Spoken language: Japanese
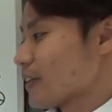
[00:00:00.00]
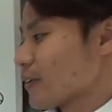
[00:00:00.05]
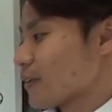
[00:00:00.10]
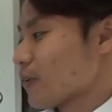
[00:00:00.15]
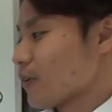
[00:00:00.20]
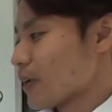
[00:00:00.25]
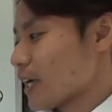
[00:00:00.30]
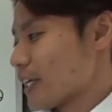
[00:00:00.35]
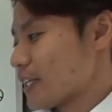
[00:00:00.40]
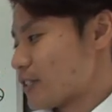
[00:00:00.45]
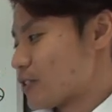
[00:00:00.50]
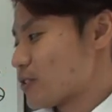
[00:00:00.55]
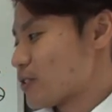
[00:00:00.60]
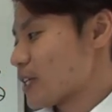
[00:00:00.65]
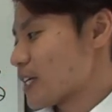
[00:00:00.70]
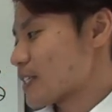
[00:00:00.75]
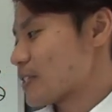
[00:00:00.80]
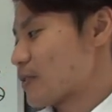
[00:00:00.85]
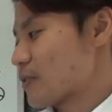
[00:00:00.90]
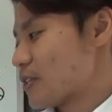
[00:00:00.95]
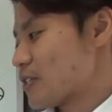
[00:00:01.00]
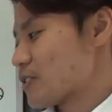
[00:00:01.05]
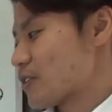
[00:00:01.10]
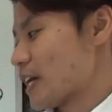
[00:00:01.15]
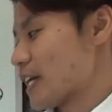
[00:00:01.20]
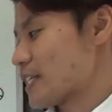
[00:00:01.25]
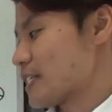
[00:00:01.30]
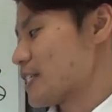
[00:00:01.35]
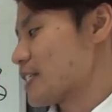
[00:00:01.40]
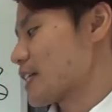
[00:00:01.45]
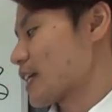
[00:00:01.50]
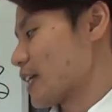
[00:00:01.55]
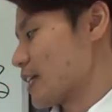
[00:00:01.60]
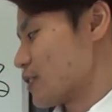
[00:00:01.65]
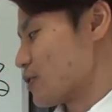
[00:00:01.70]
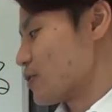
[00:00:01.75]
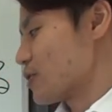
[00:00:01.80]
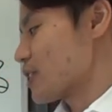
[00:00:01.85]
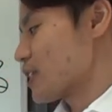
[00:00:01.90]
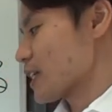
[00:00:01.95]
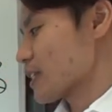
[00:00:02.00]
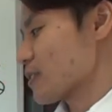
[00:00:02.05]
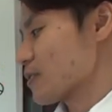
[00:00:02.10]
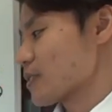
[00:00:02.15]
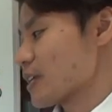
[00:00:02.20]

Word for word: 今回10月の28日から11月